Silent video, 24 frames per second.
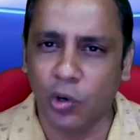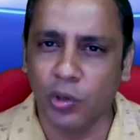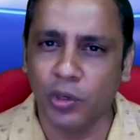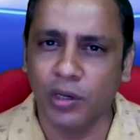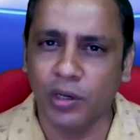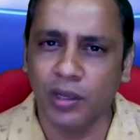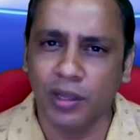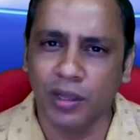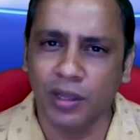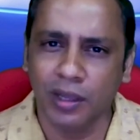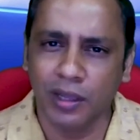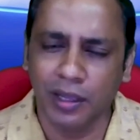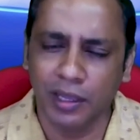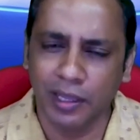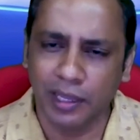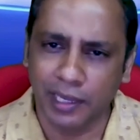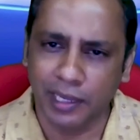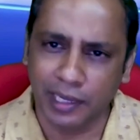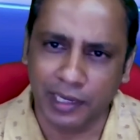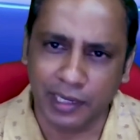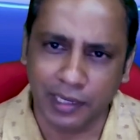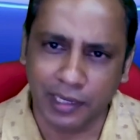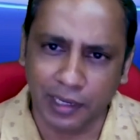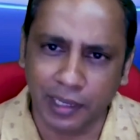और
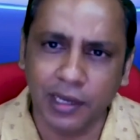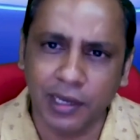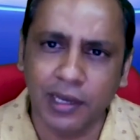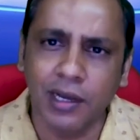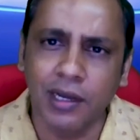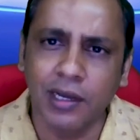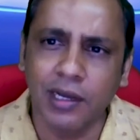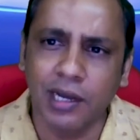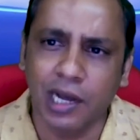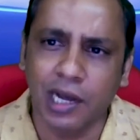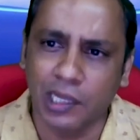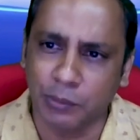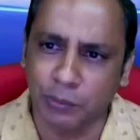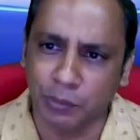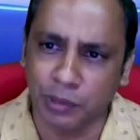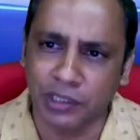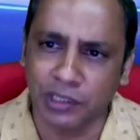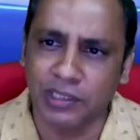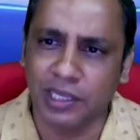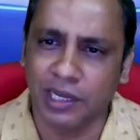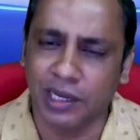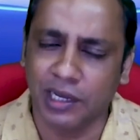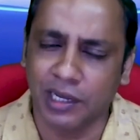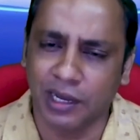एक लेखक
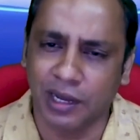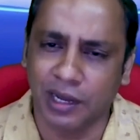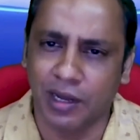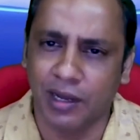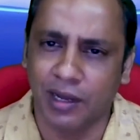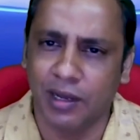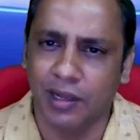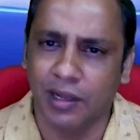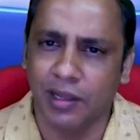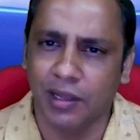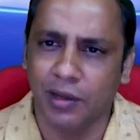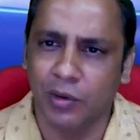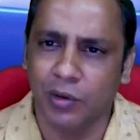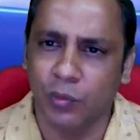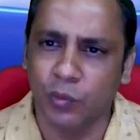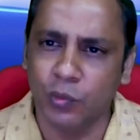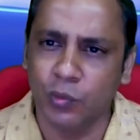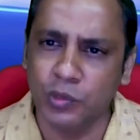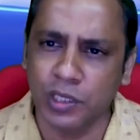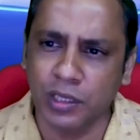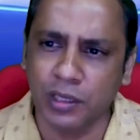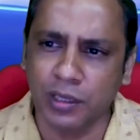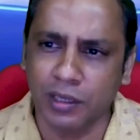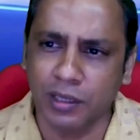आत्मकथा का
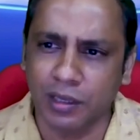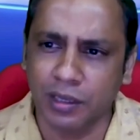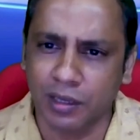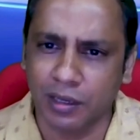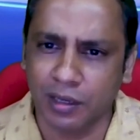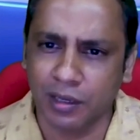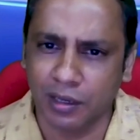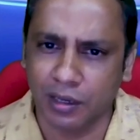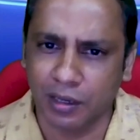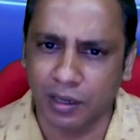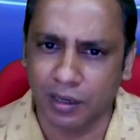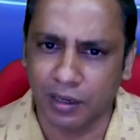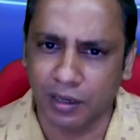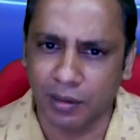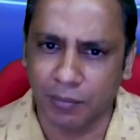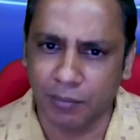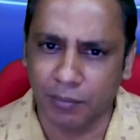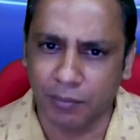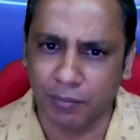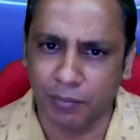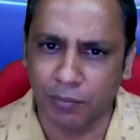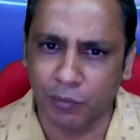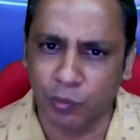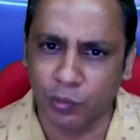उसी
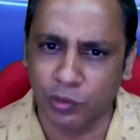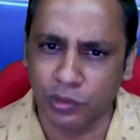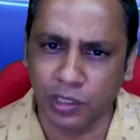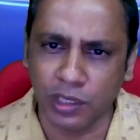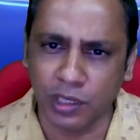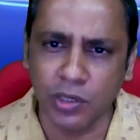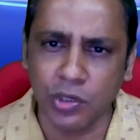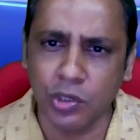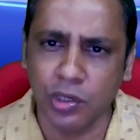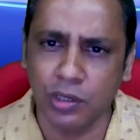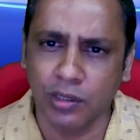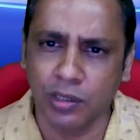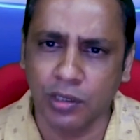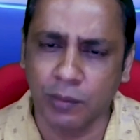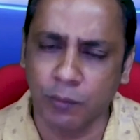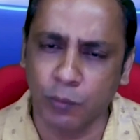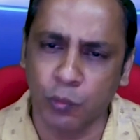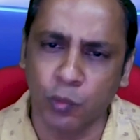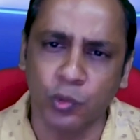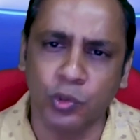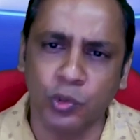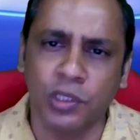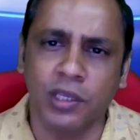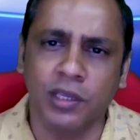उद्देश्य की
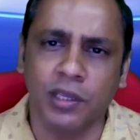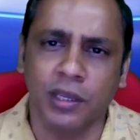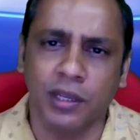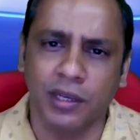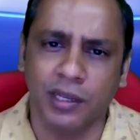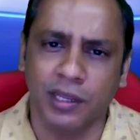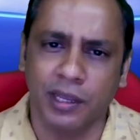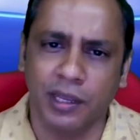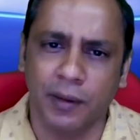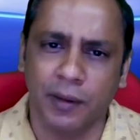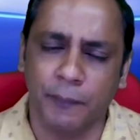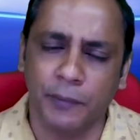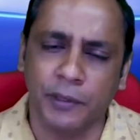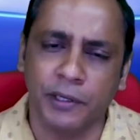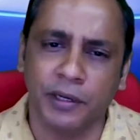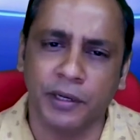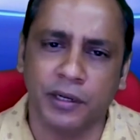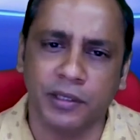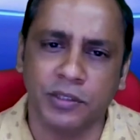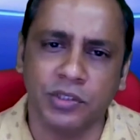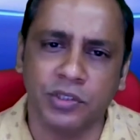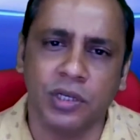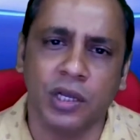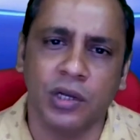पूर्ति के लिए अपनी
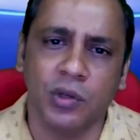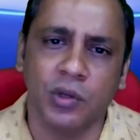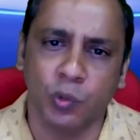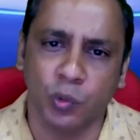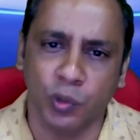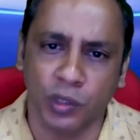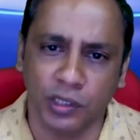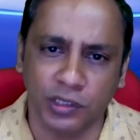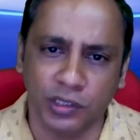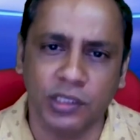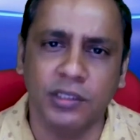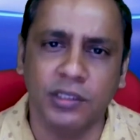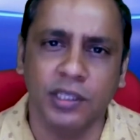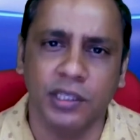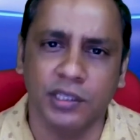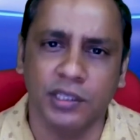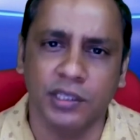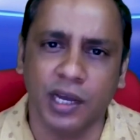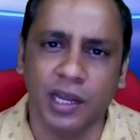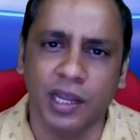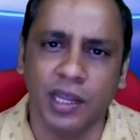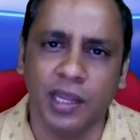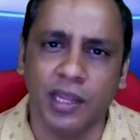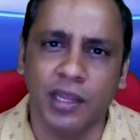रचना को गति
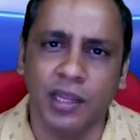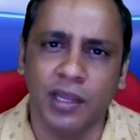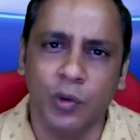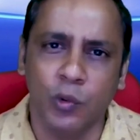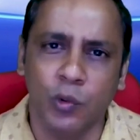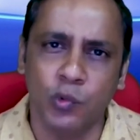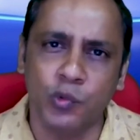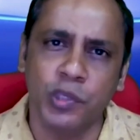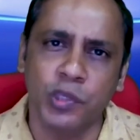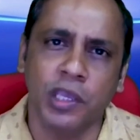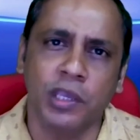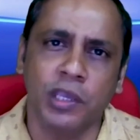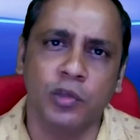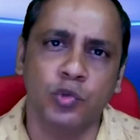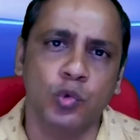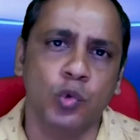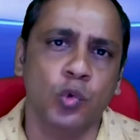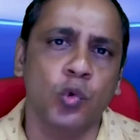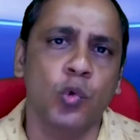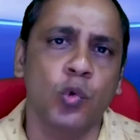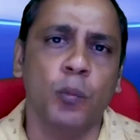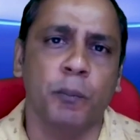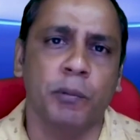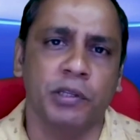देता है उसे एक
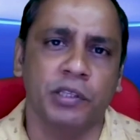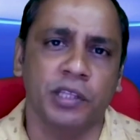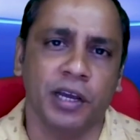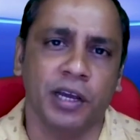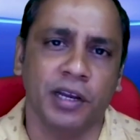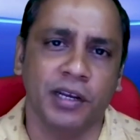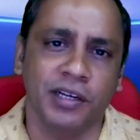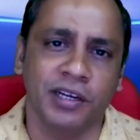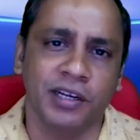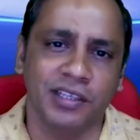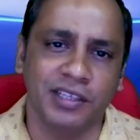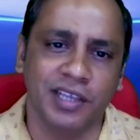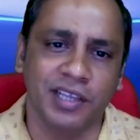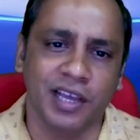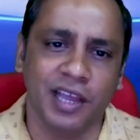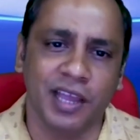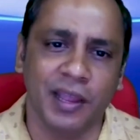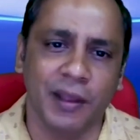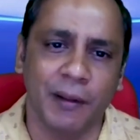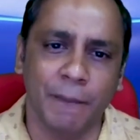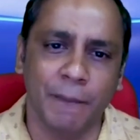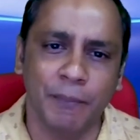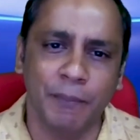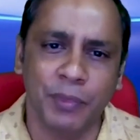स्वरूप प्रदान करता
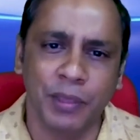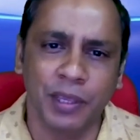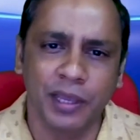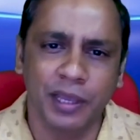है